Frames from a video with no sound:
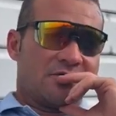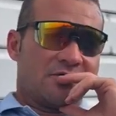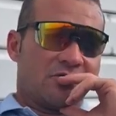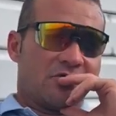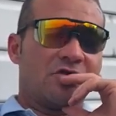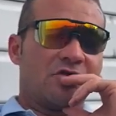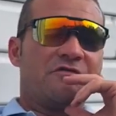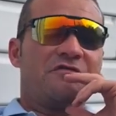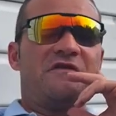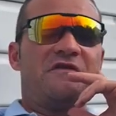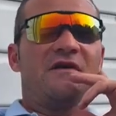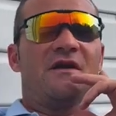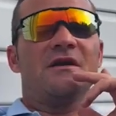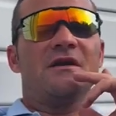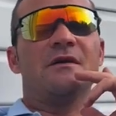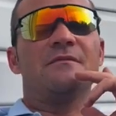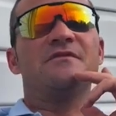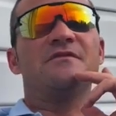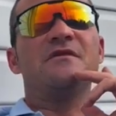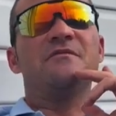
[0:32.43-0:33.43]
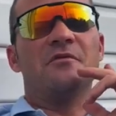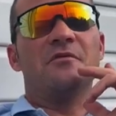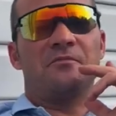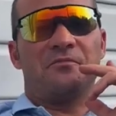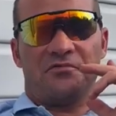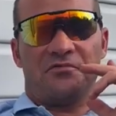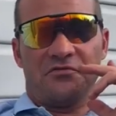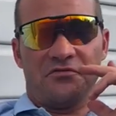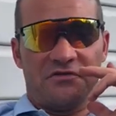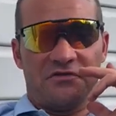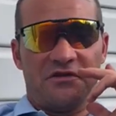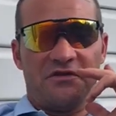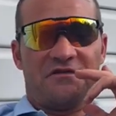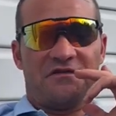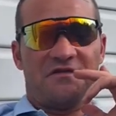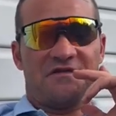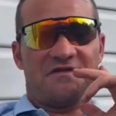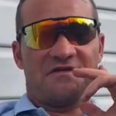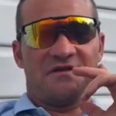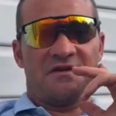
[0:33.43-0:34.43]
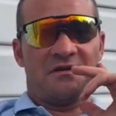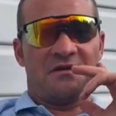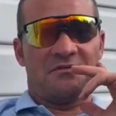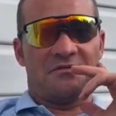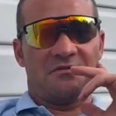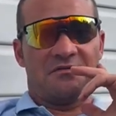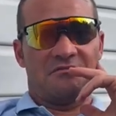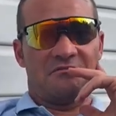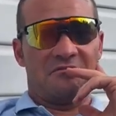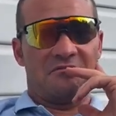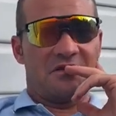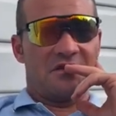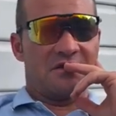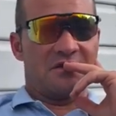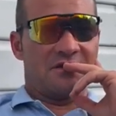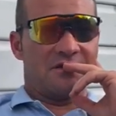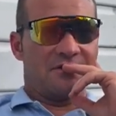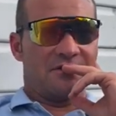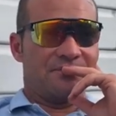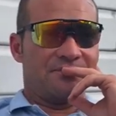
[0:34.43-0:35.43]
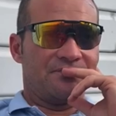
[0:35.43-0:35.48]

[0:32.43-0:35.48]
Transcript: bon, le final est un petit peu plus difficile, mais euh,